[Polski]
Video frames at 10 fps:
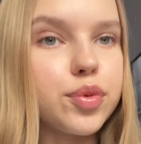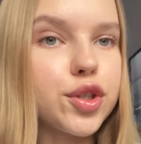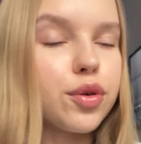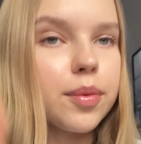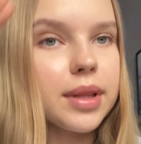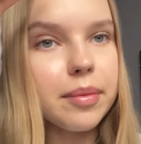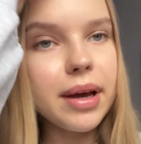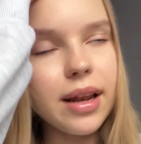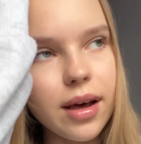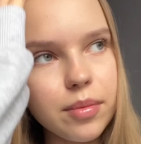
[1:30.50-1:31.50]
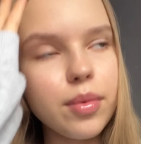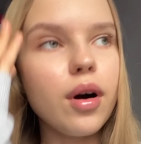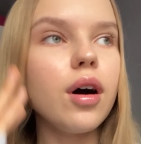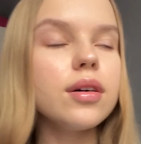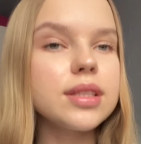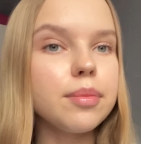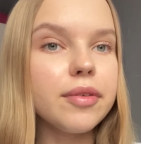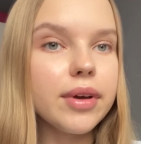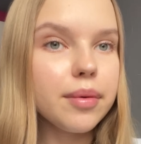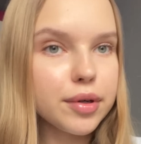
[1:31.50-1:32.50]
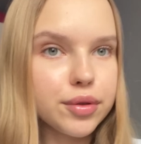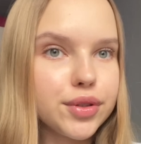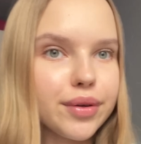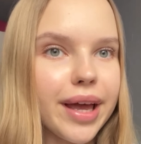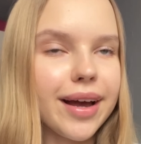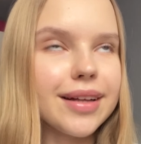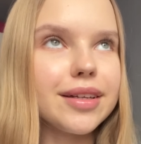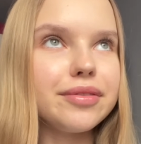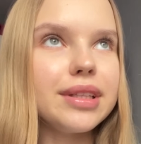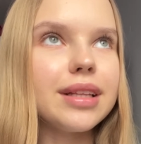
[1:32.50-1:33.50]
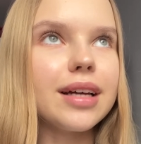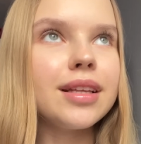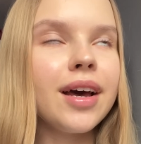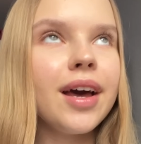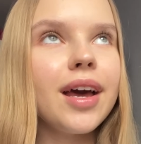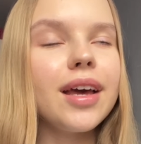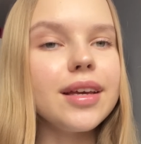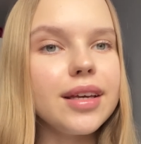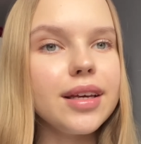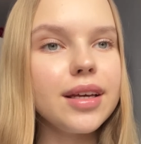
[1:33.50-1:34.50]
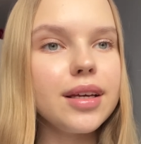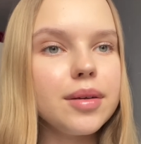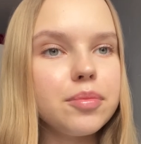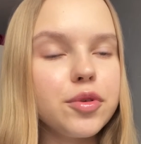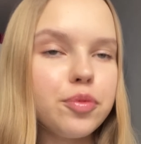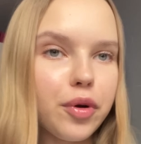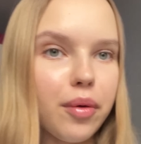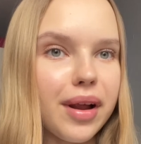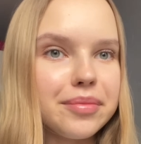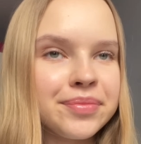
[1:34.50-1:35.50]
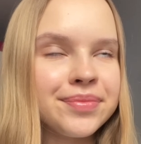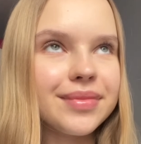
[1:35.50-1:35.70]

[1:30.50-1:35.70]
Przyszło mi na maila, bo zamawiałam jakąś sukienkę na Vinted i był problem,